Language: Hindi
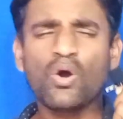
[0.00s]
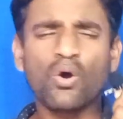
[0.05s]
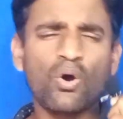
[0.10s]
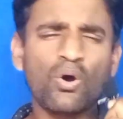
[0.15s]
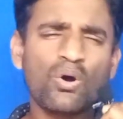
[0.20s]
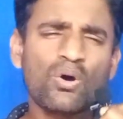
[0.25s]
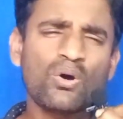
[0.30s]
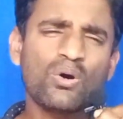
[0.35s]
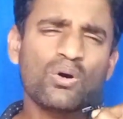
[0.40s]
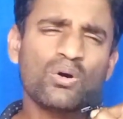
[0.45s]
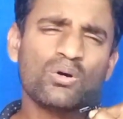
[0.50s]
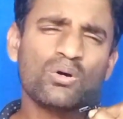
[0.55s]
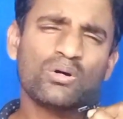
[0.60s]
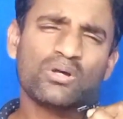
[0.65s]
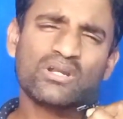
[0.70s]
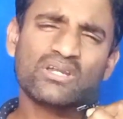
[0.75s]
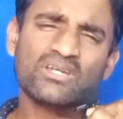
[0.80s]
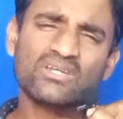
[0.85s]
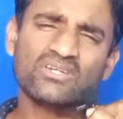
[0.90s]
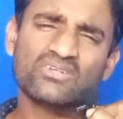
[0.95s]

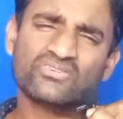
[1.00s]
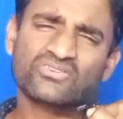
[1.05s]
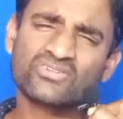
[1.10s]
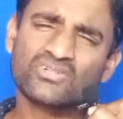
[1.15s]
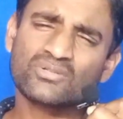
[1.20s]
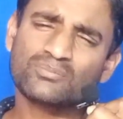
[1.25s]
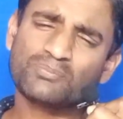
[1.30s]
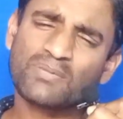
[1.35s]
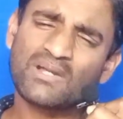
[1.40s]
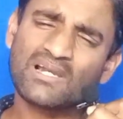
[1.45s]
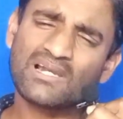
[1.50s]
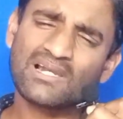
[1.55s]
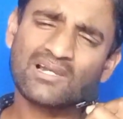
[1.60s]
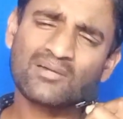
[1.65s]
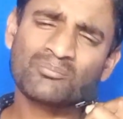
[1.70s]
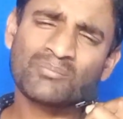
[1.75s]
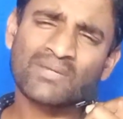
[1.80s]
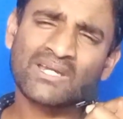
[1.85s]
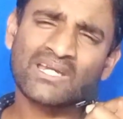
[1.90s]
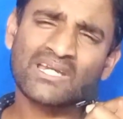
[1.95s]
और इस पल
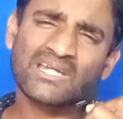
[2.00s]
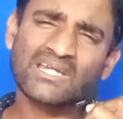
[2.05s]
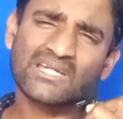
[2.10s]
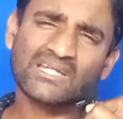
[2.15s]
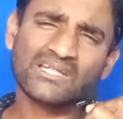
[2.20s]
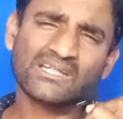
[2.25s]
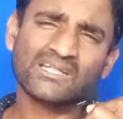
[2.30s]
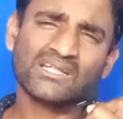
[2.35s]
में